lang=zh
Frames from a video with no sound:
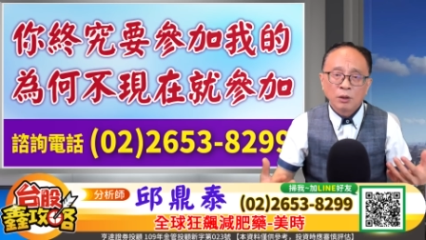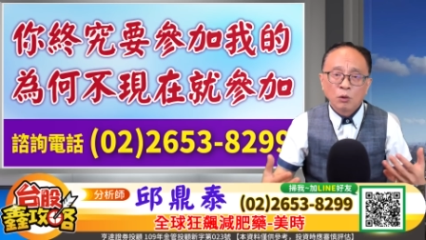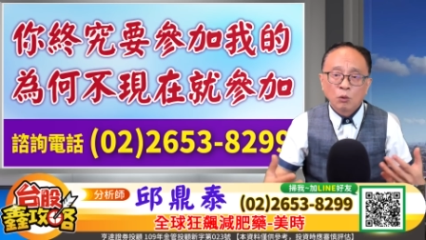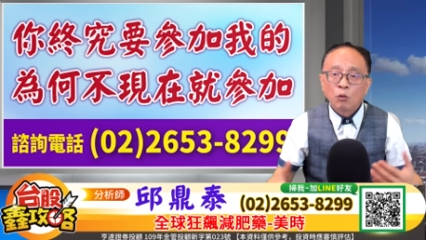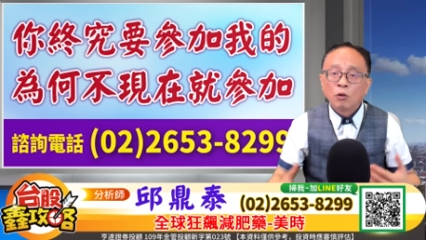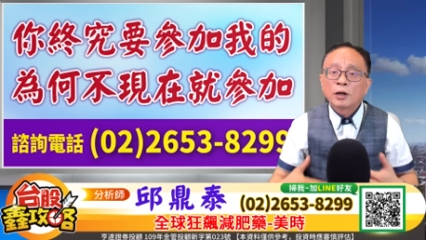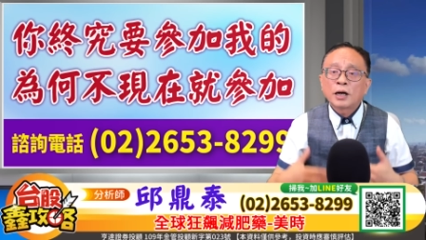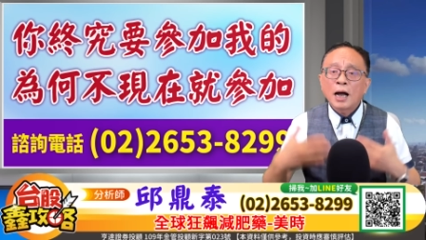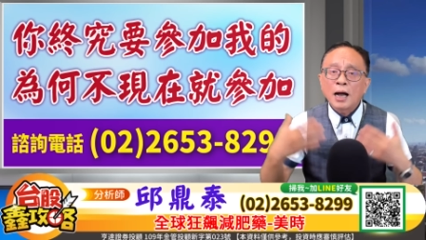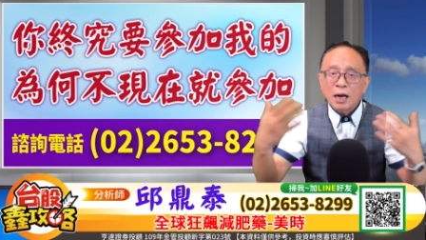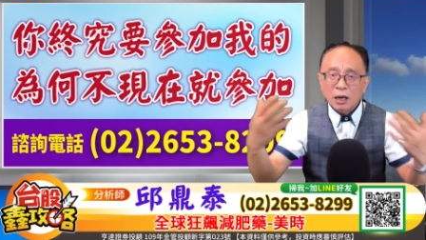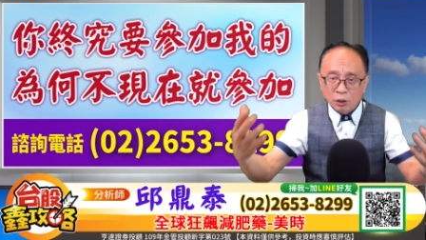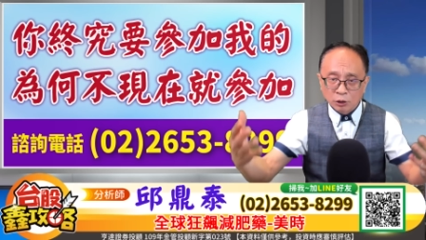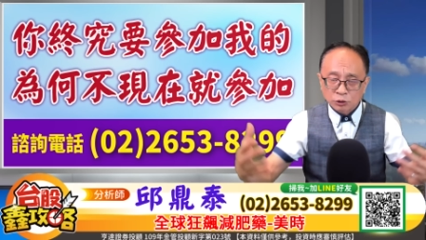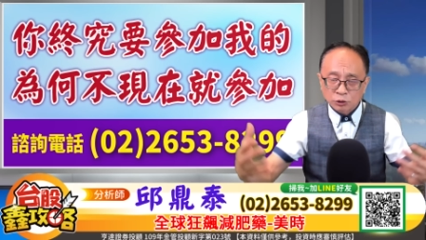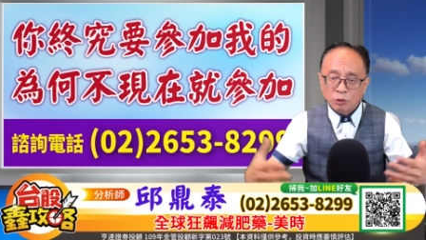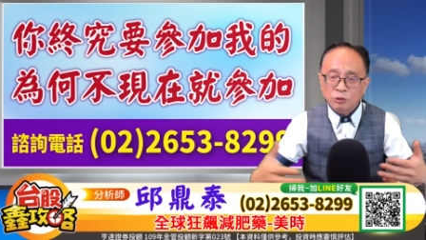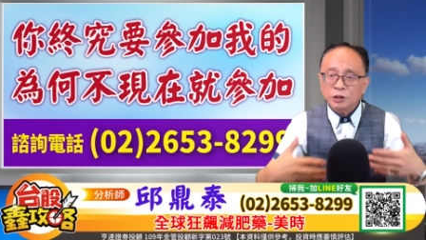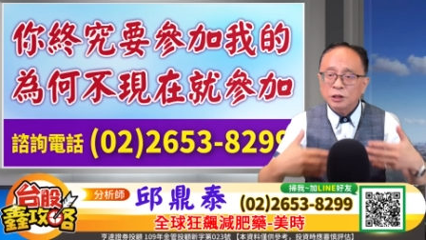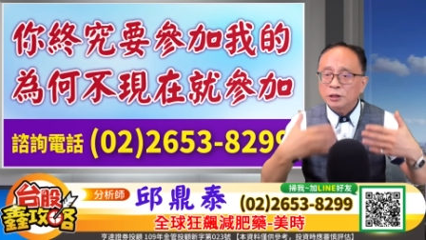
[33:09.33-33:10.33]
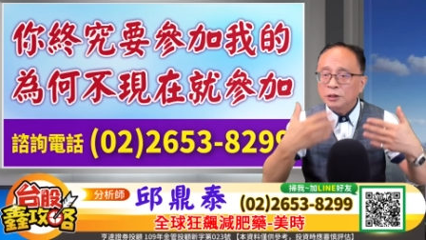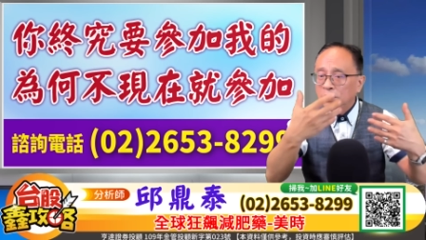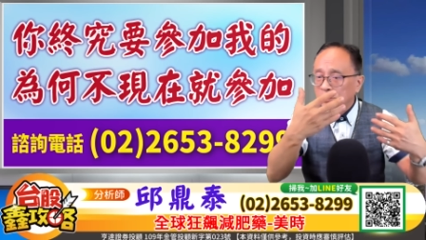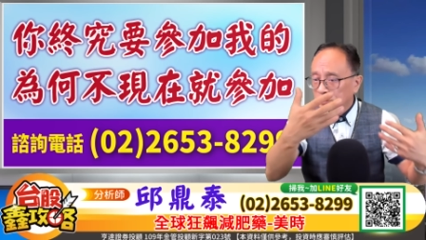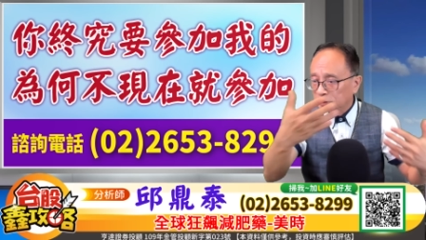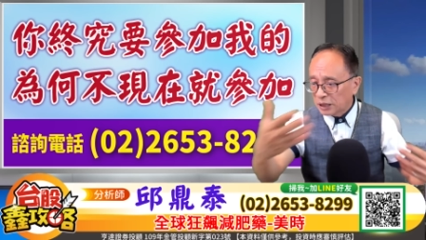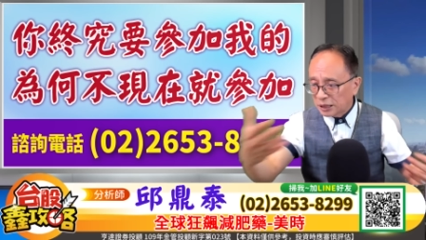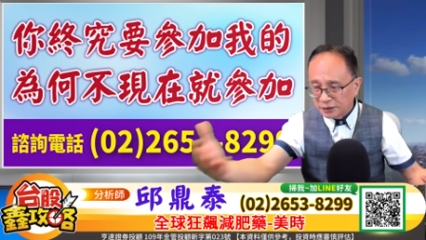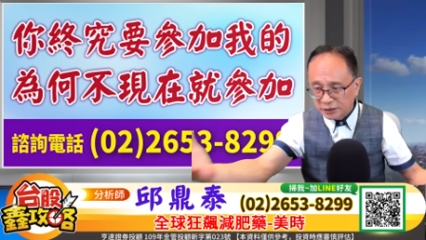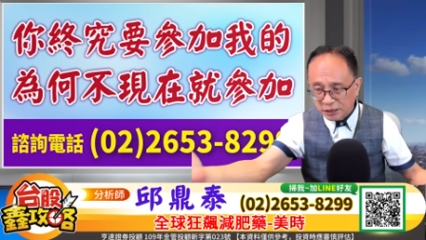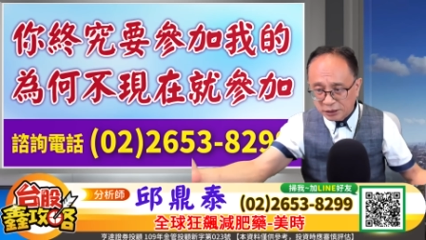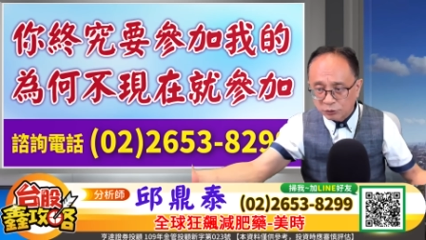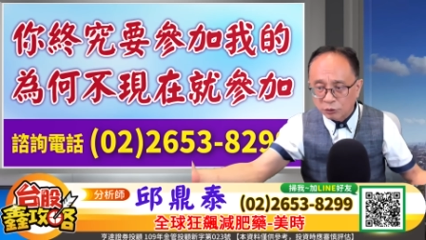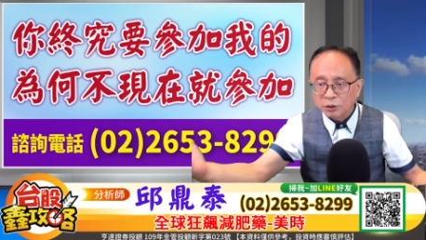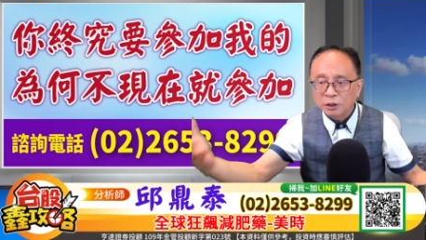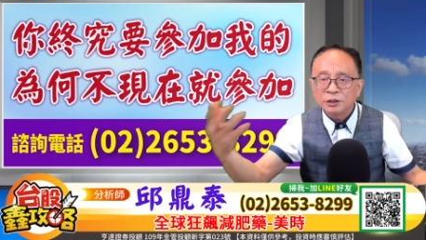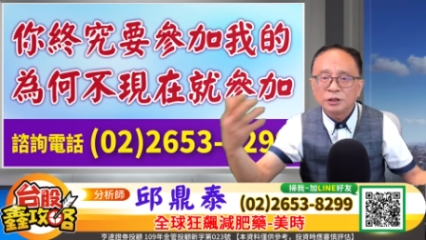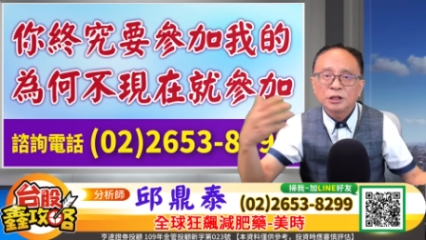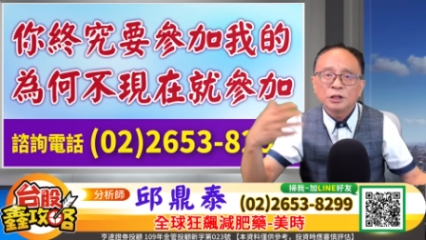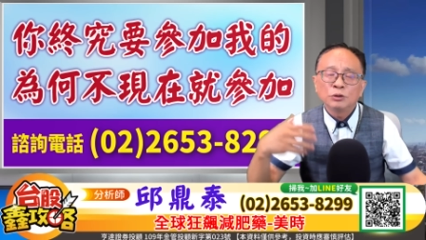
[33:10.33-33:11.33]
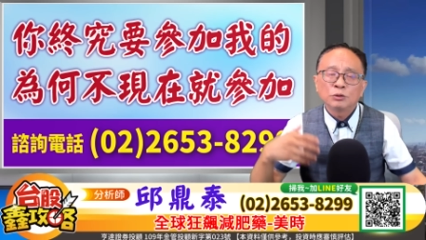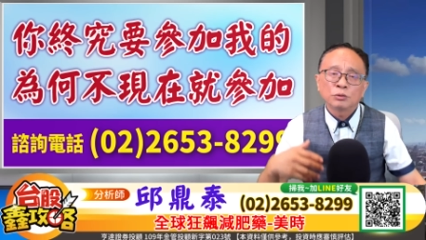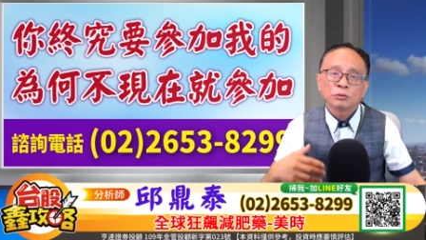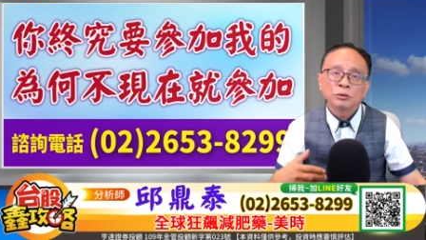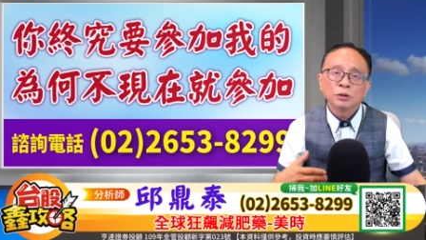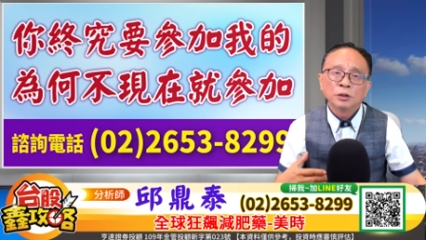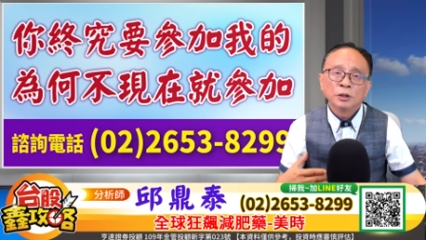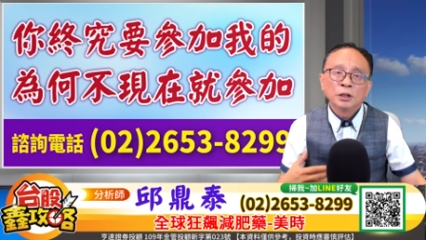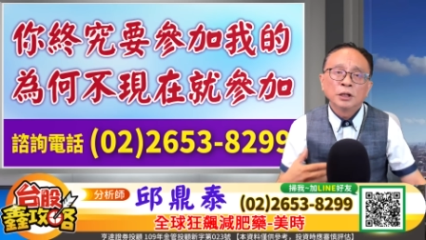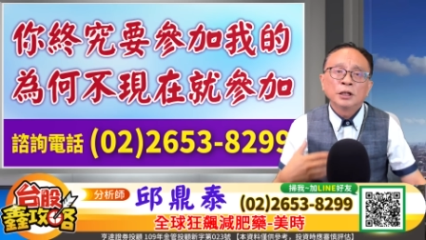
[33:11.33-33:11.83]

我看好的东西，大家都很清楚。